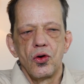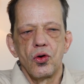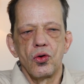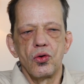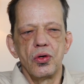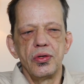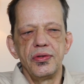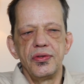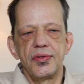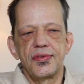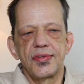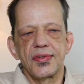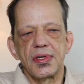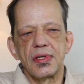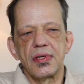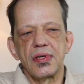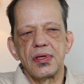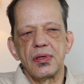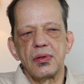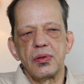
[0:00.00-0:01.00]
Und
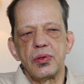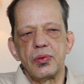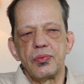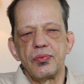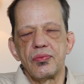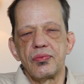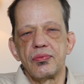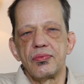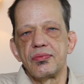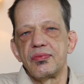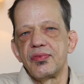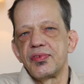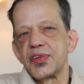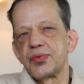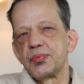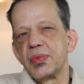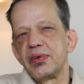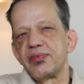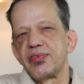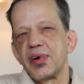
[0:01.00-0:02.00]
äh,
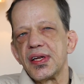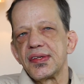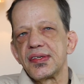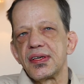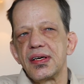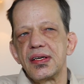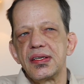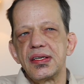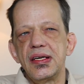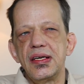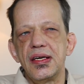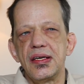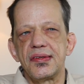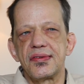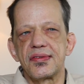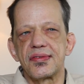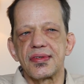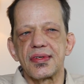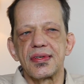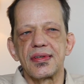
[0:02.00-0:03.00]
was meinen Vater
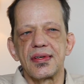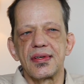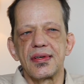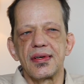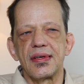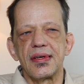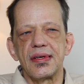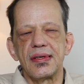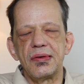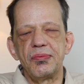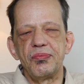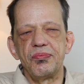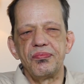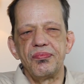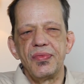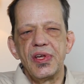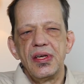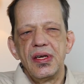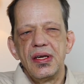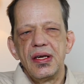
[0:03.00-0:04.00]
angeht,
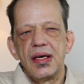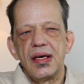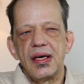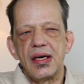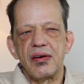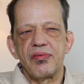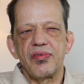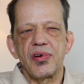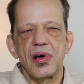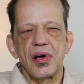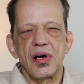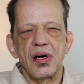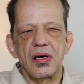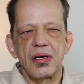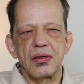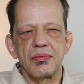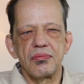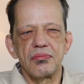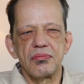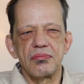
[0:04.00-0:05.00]
ähm, er
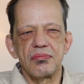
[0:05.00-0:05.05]
war,